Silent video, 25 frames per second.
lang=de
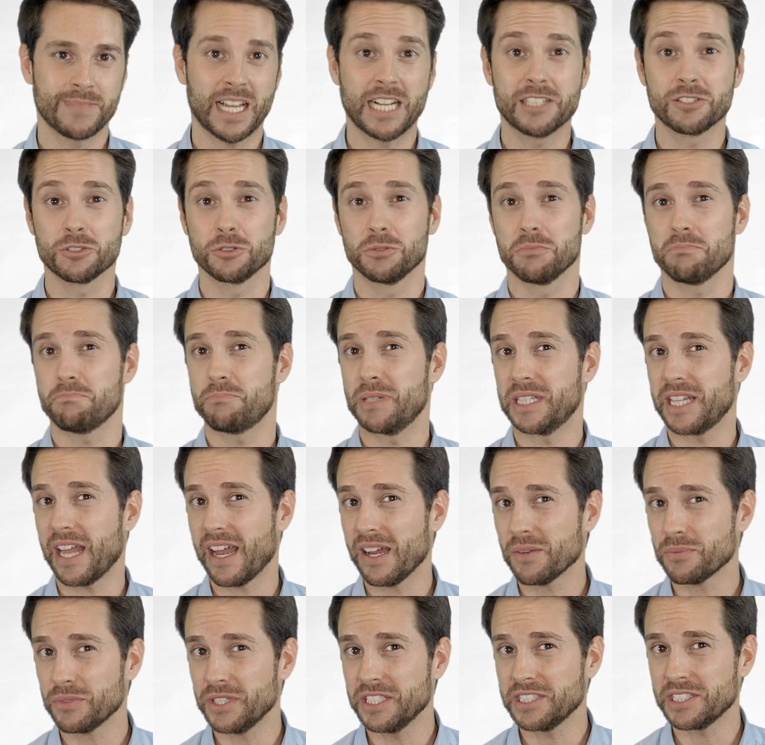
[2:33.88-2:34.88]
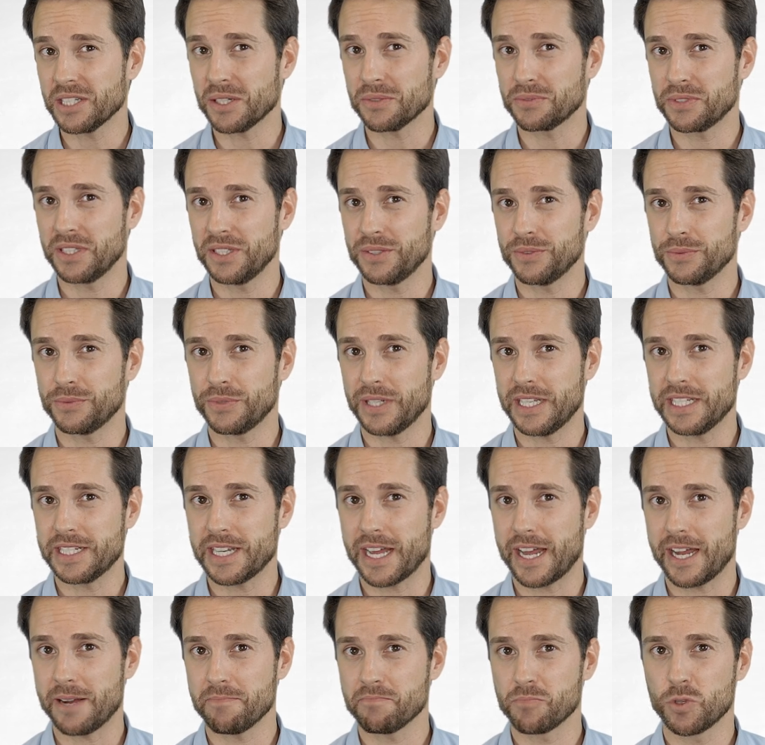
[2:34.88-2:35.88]
Also Bedarf ist auf jeden Fall
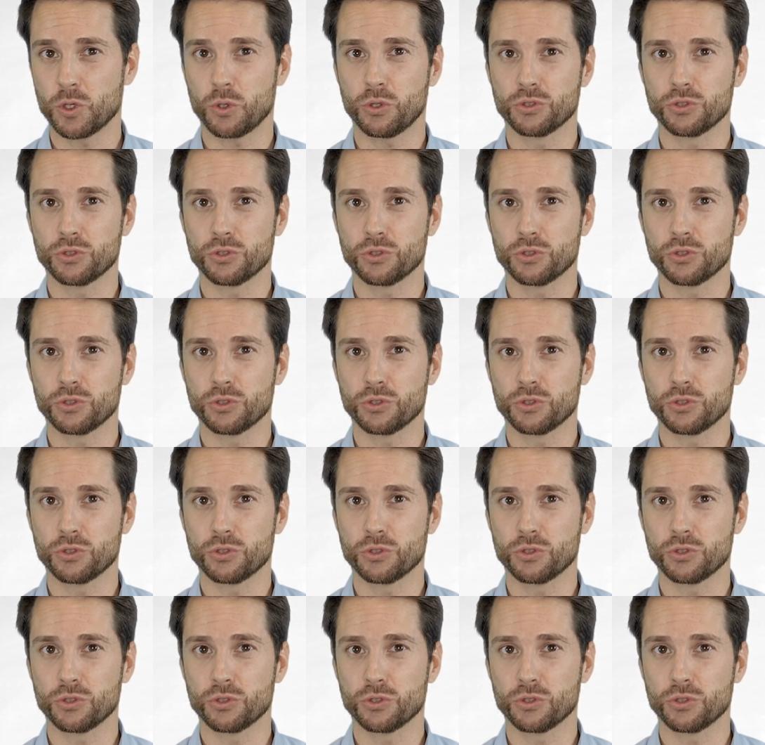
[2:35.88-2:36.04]
da.